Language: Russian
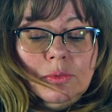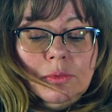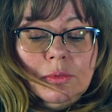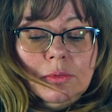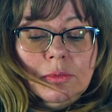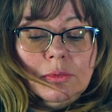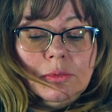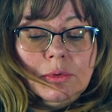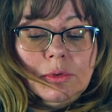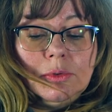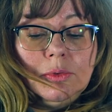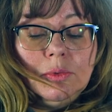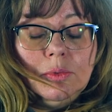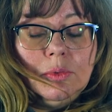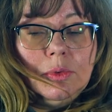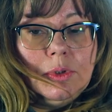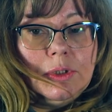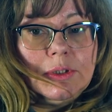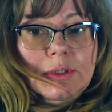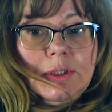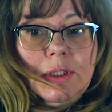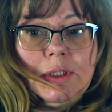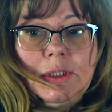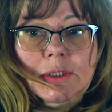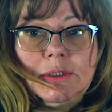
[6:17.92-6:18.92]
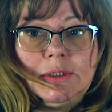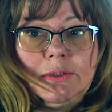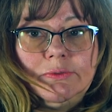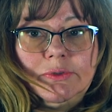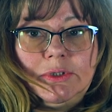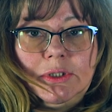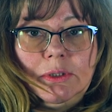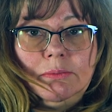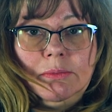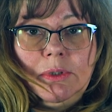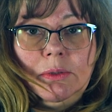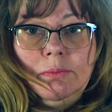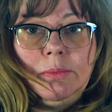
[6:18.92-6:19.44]
услугу, если она
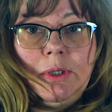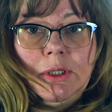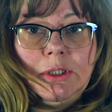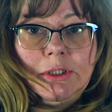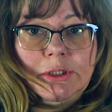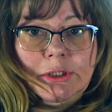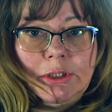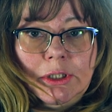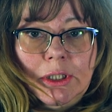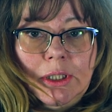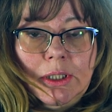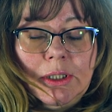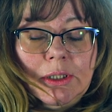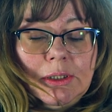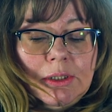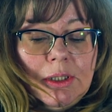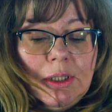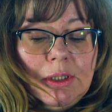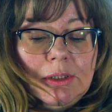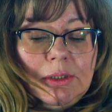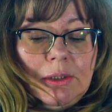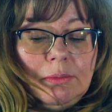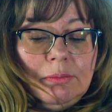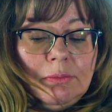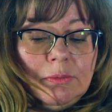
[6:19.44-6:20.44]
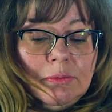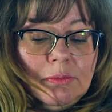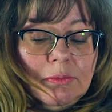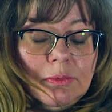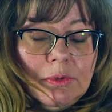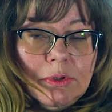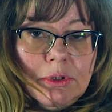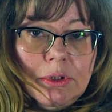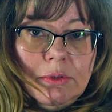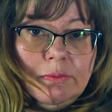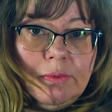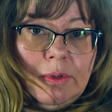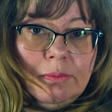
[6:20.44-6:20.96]
совсем небольшая, да, там,
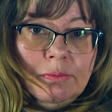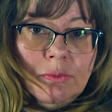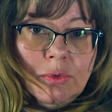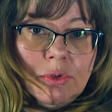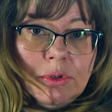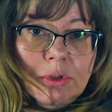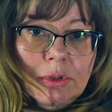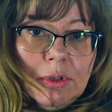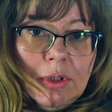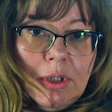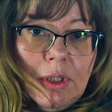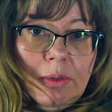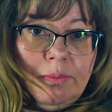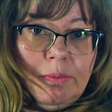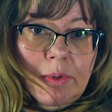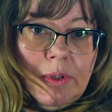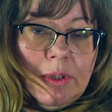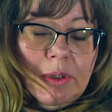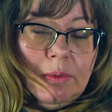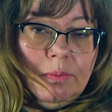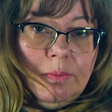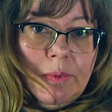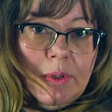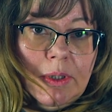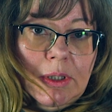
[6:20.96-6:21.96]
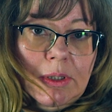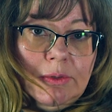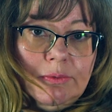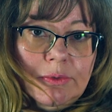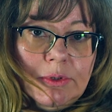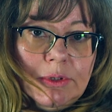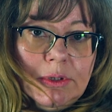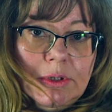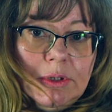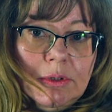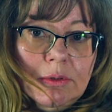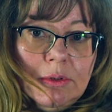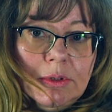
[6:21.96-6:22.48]
если вам нужен капельный полив
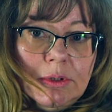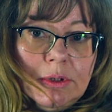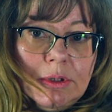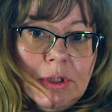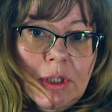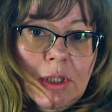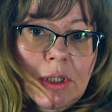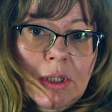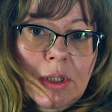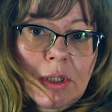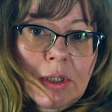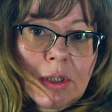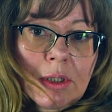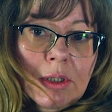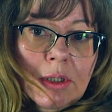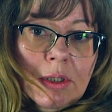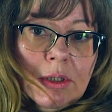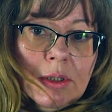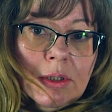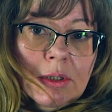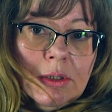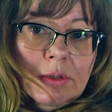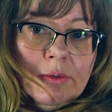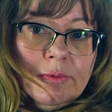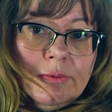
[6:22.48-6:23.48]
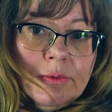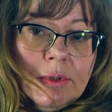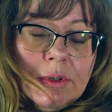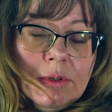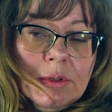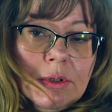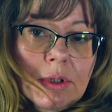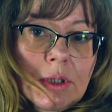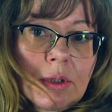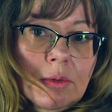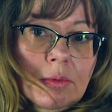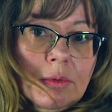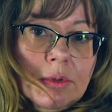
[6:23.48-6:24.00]
сделать э,
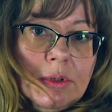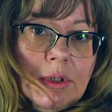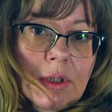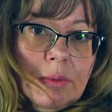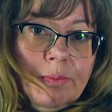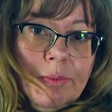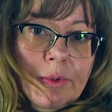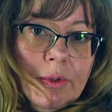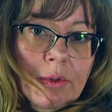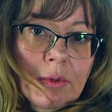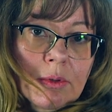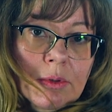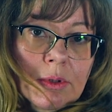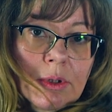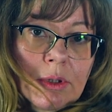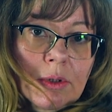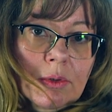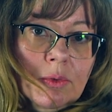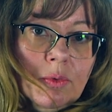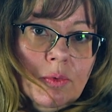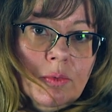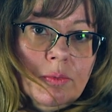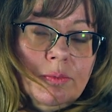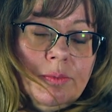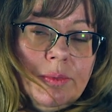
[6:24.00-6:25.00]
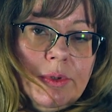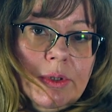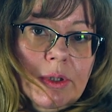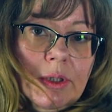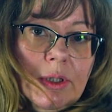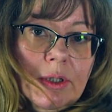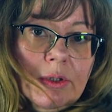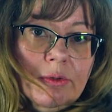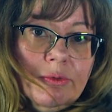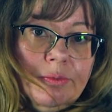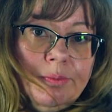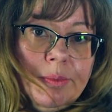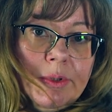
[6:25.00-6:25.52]
на какой-то определенной клумбе
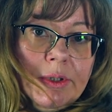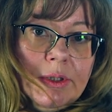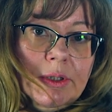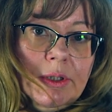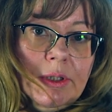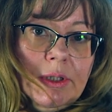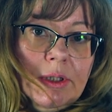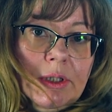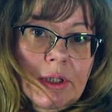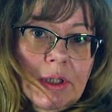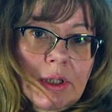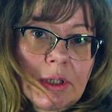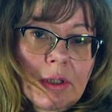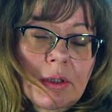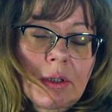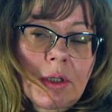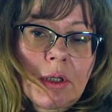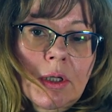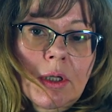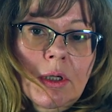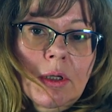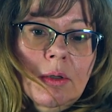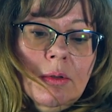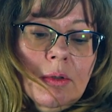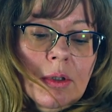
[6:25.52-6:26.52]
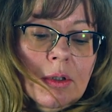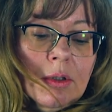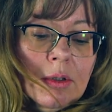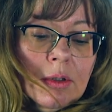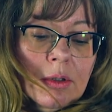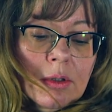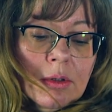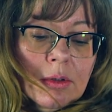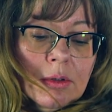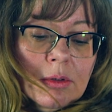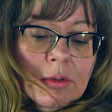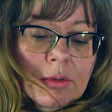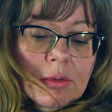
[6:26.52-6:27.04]
или в парнике,
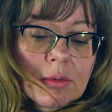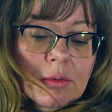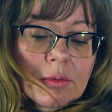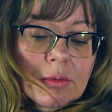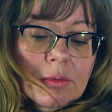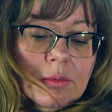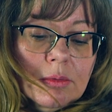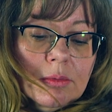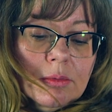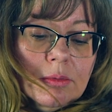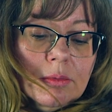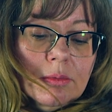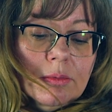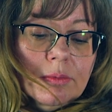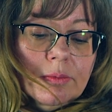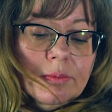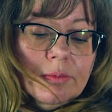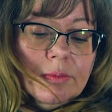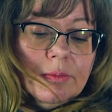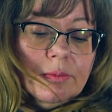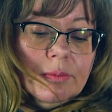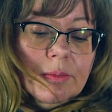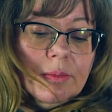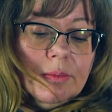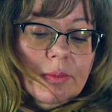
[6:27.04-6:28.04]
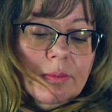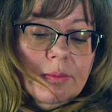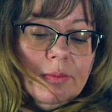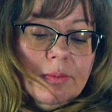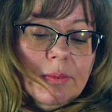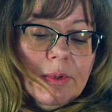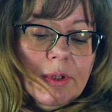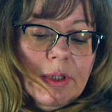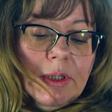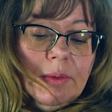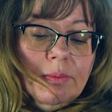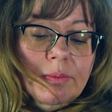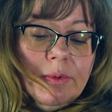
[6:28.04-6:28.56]
э,
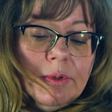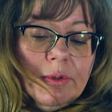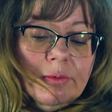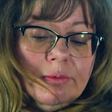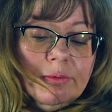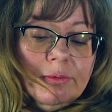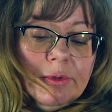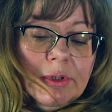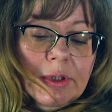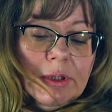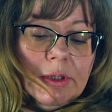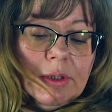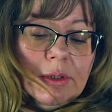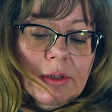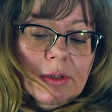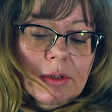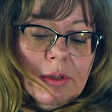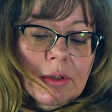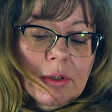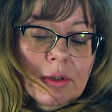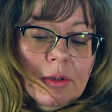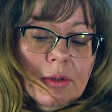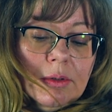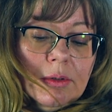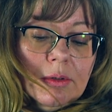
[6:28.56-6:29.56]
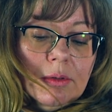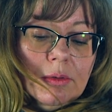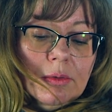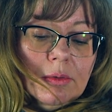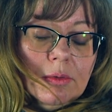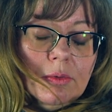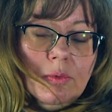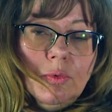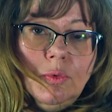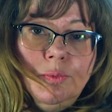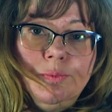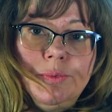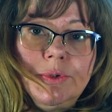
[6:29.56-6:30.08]
либо вы э,
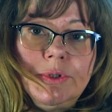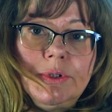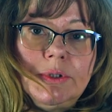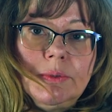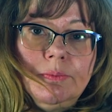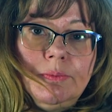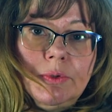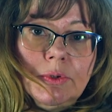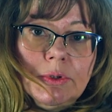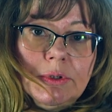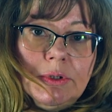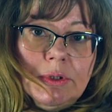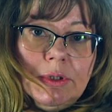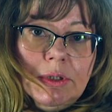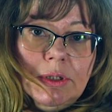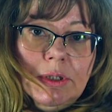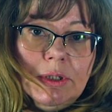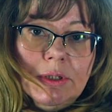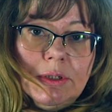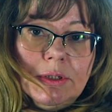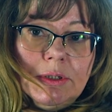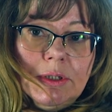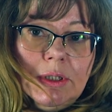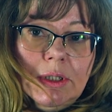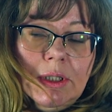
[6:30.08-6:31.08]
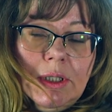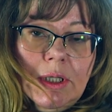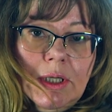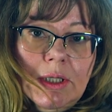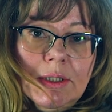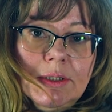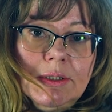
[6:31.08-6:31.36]
купите, просто есть такие